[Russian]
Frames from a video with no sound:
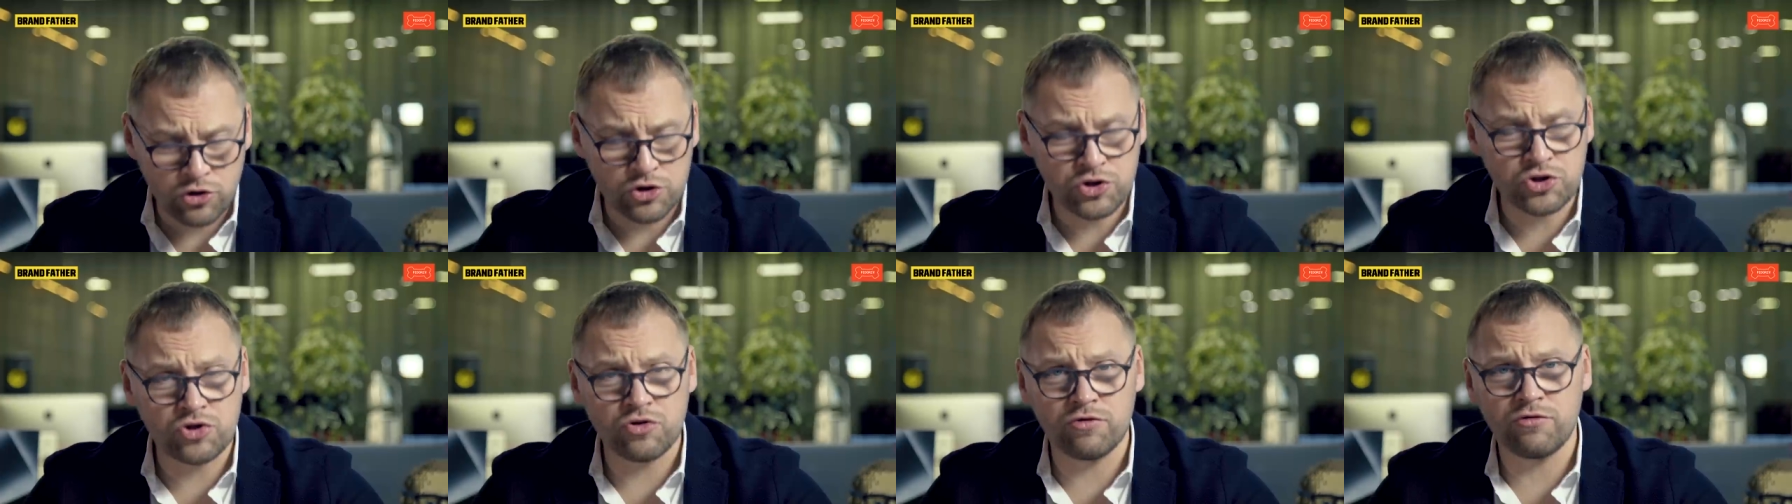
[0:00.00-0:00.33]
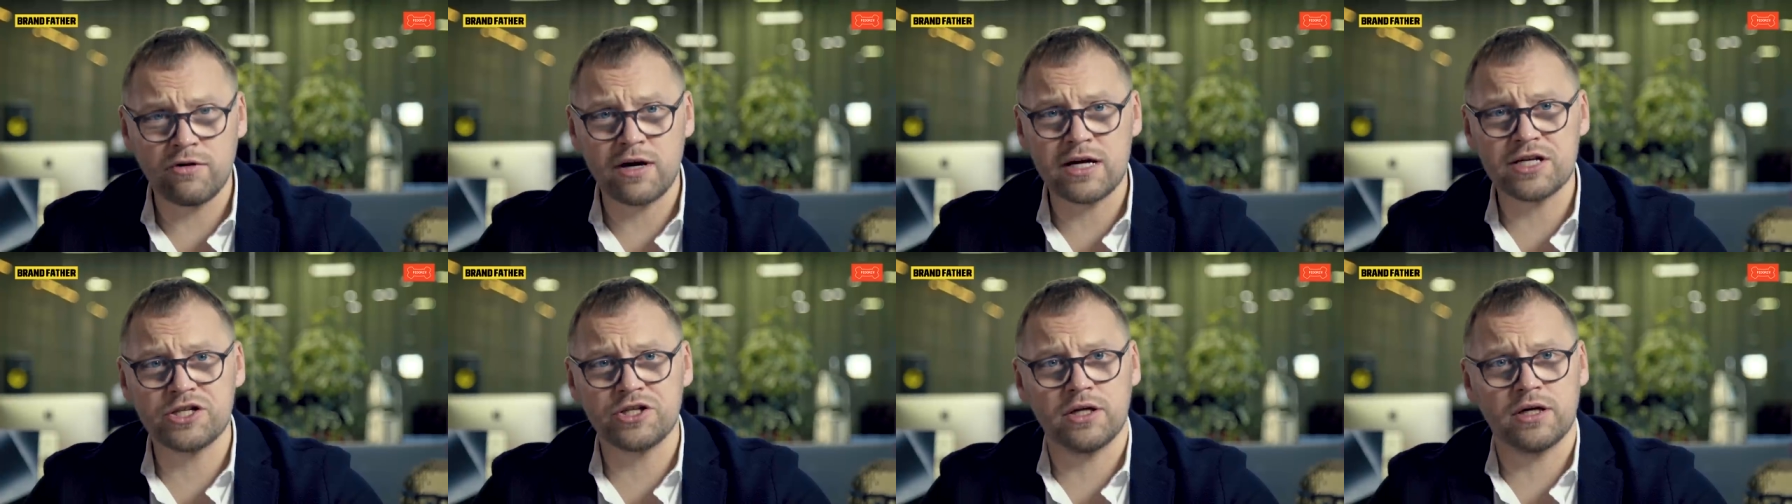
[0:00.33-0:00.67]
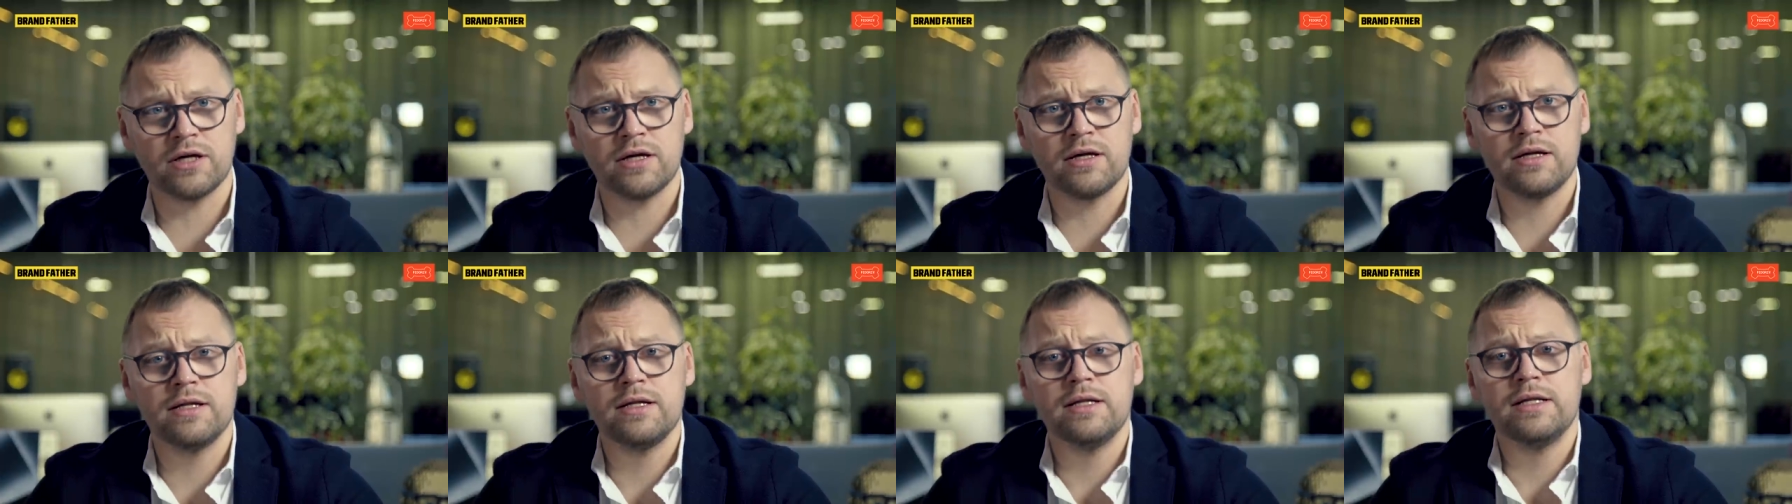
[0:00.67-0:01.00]
то, что
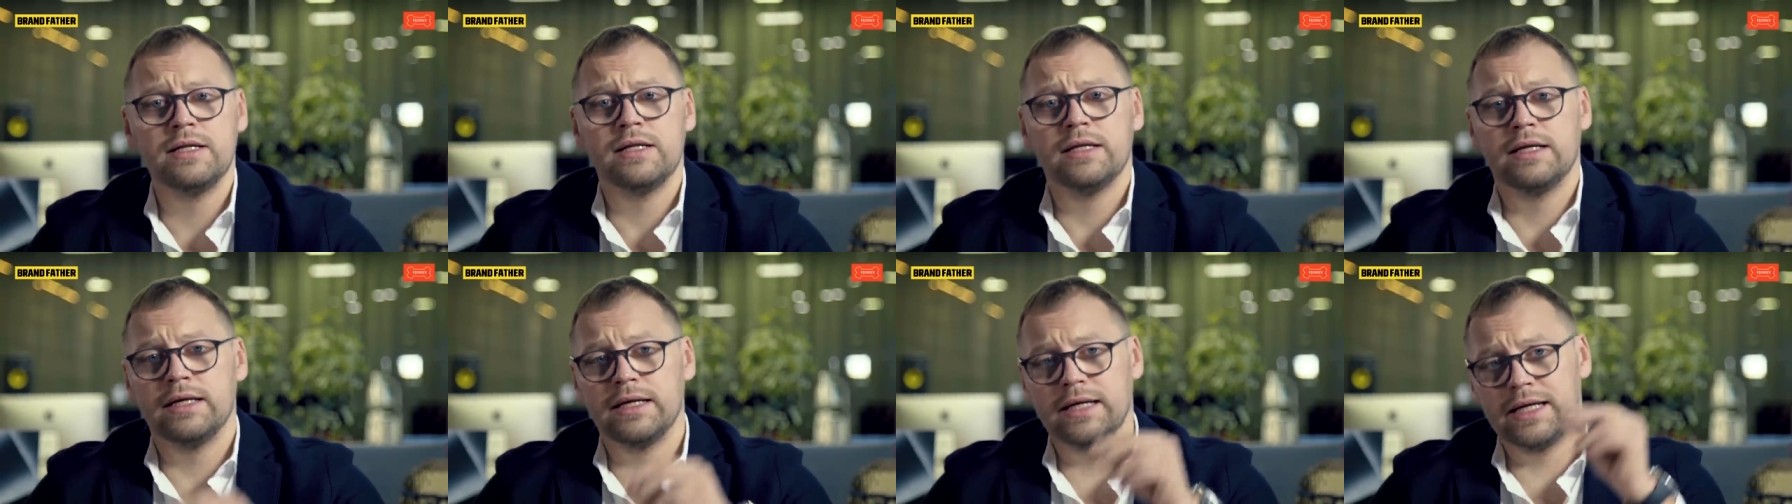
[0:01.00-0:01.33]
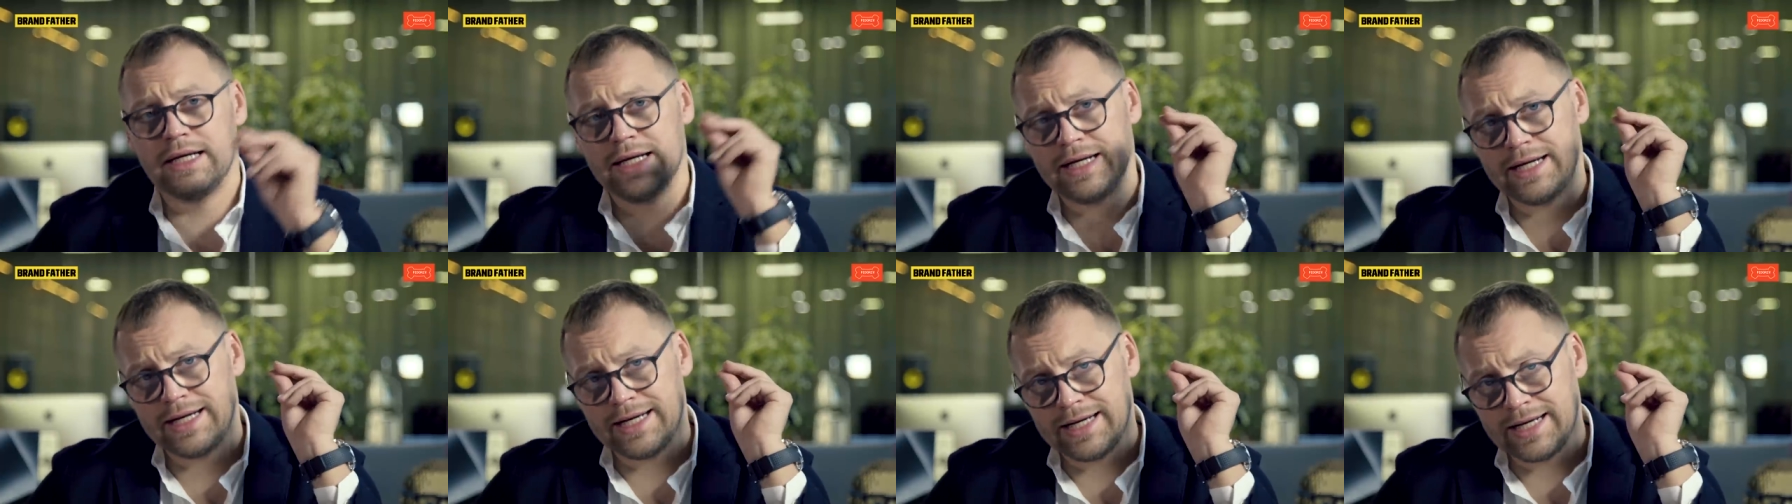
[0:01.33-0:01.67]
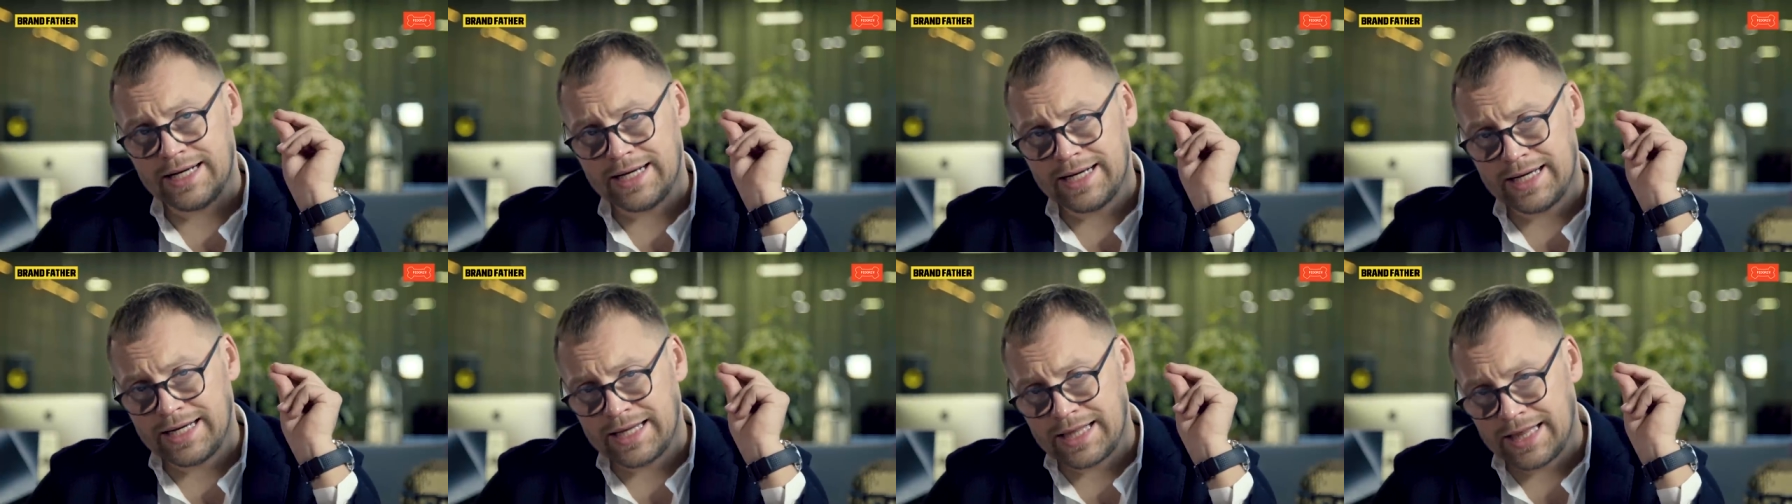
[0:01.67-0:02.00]
важно,
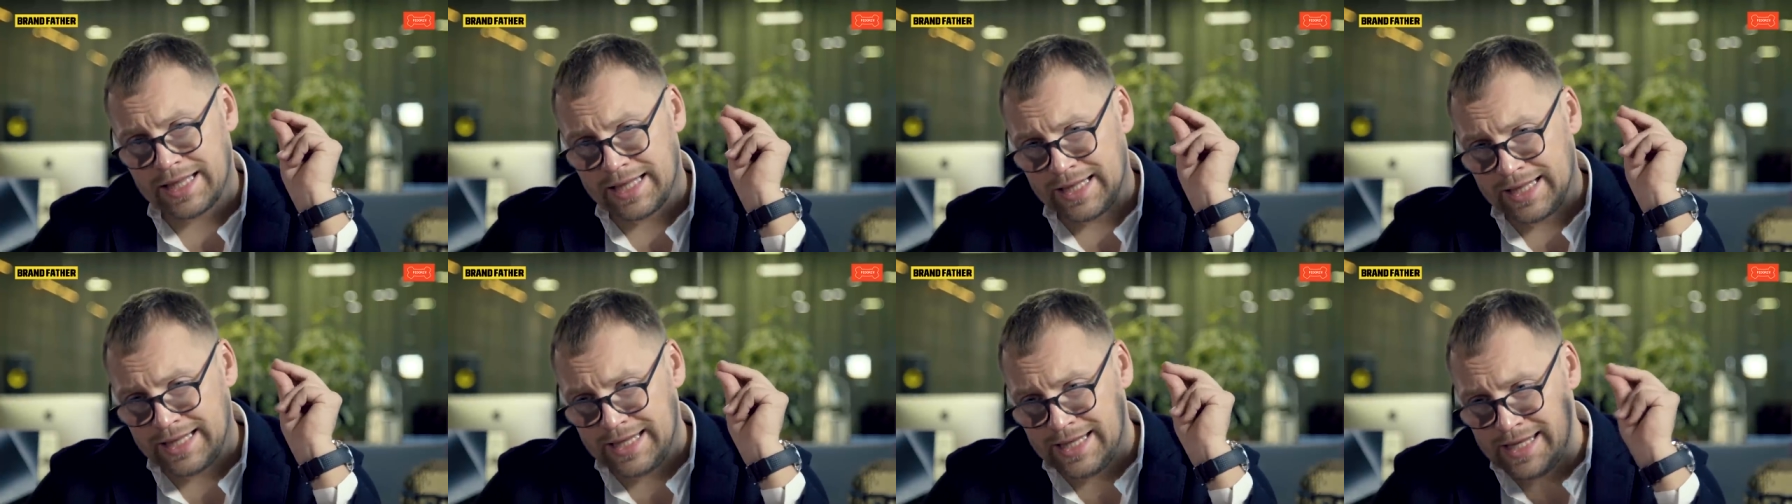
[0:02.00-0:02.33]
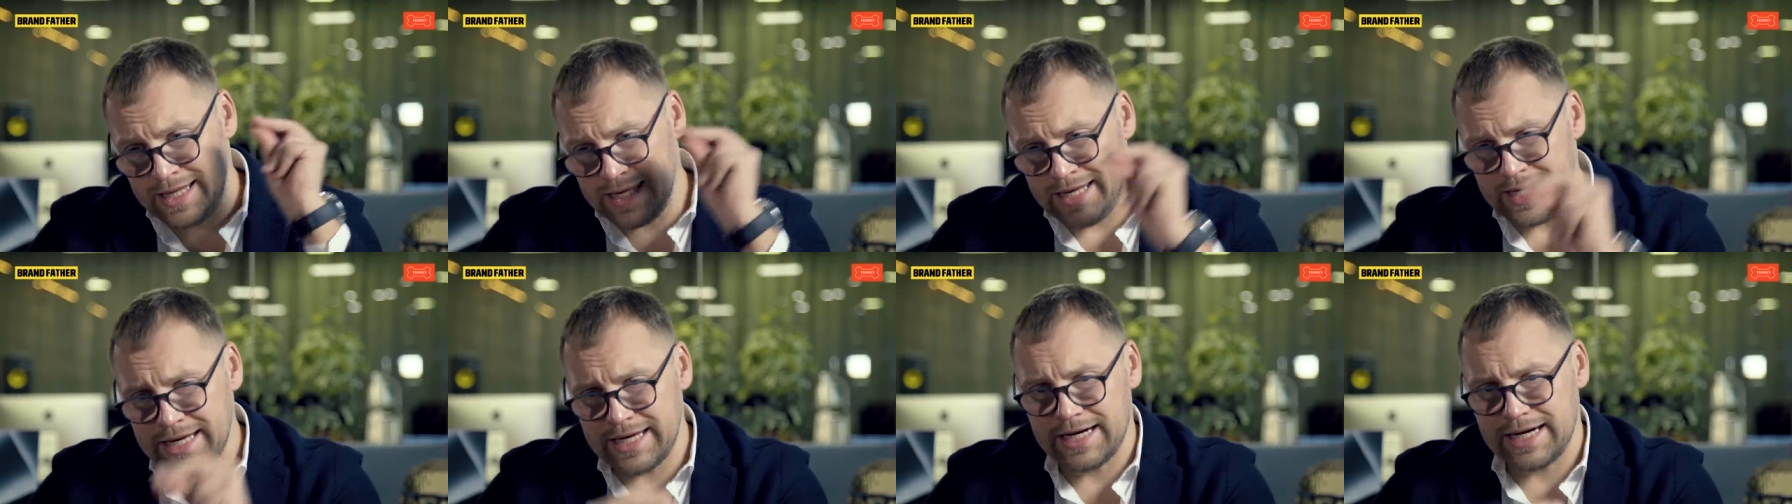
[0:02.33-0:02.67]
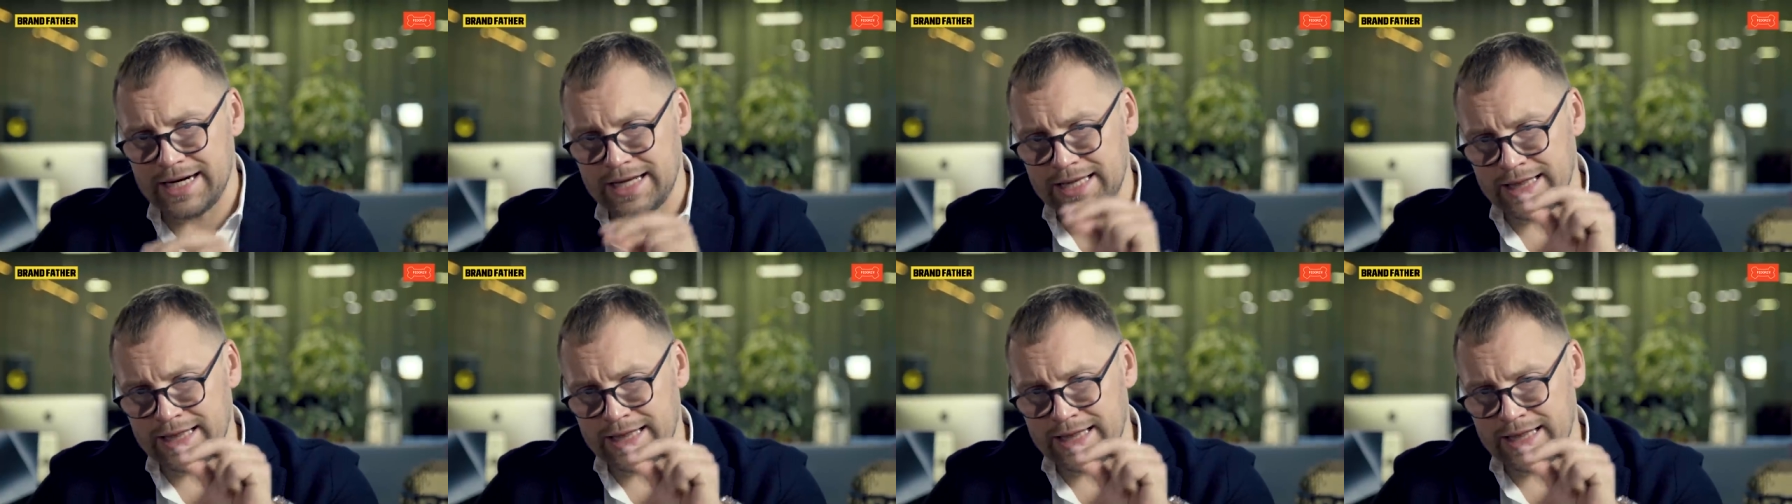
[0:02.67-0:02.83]
ни